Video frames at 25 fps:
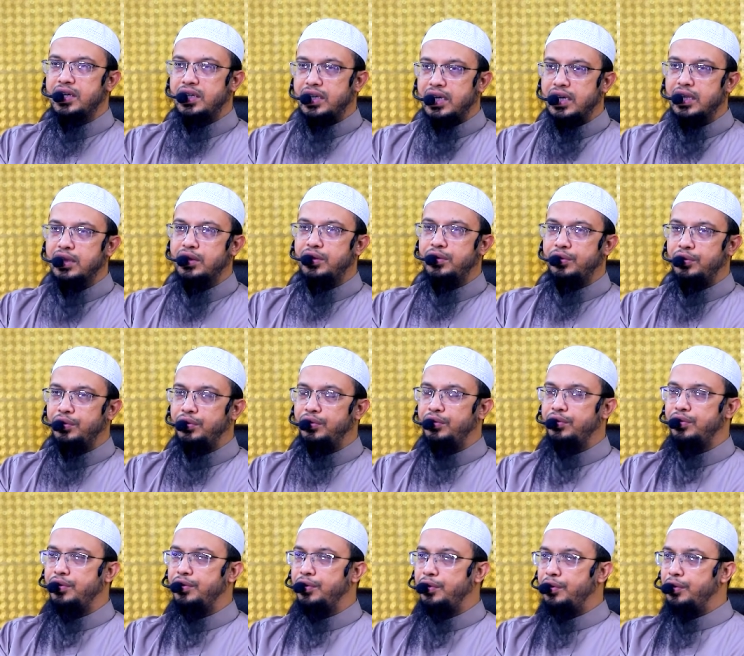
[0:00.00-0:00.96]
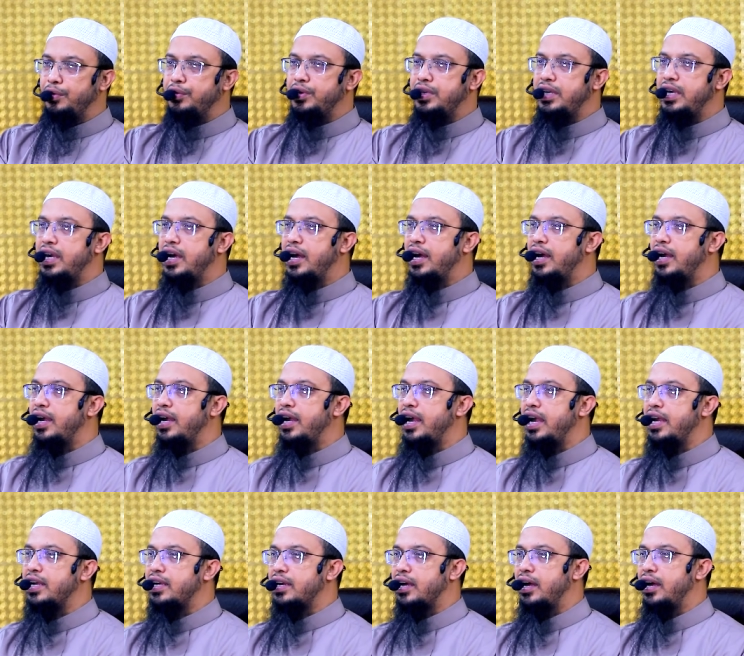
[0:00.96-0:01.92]
কিন্তু রুকিয়া
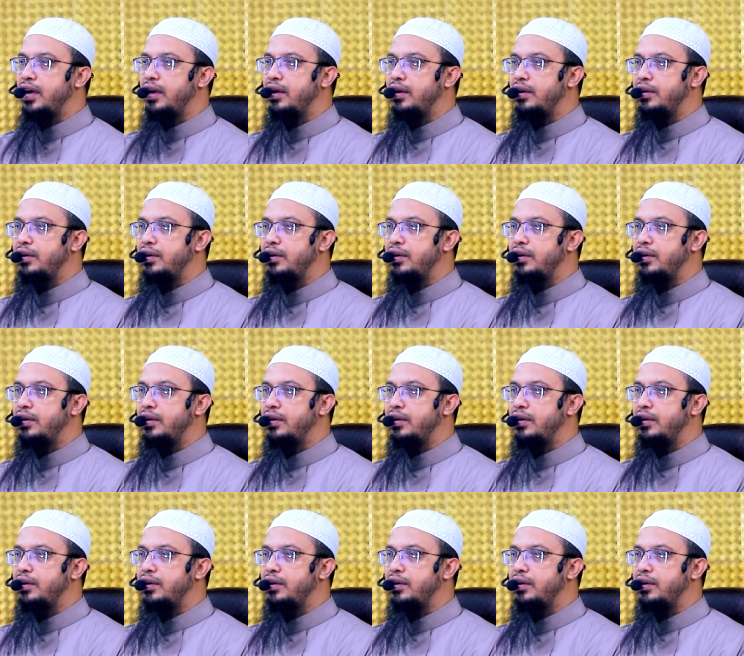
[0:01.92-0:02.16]
এটা